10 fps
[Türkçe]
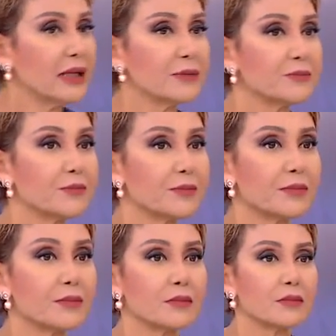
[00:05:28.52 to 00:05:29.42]
kendimi
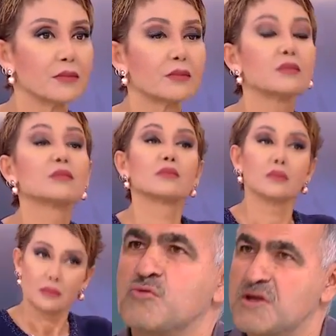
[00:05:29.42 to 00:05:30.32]
doğrulamak için
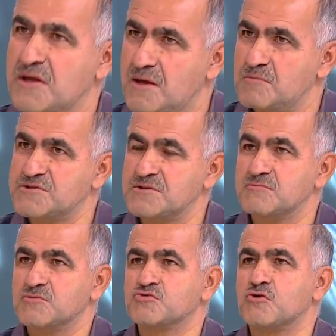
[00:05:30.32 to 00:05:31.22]
zaten buraya tamam.
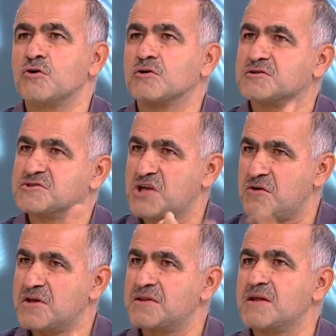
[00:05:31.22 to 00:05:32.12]
gelmişim. Çok
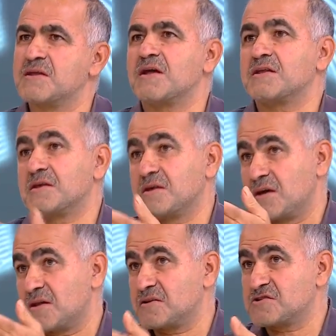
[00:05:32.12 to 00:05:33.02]
çevreden yani
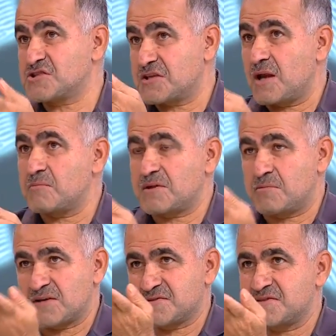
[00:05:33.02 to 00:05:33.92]
inandırıcı gelmedi.
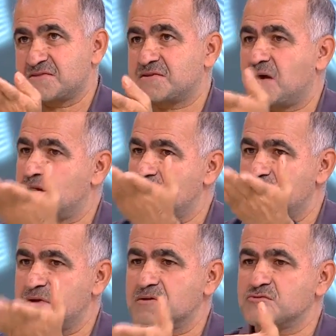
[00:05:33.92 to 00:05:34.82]
Bak siz
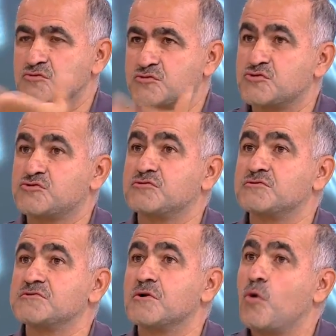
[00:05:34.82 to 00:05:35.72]
yani bir
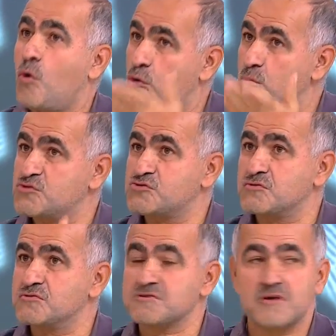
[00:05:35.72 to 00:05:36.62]
sunucusunuz, okumuşsunuz.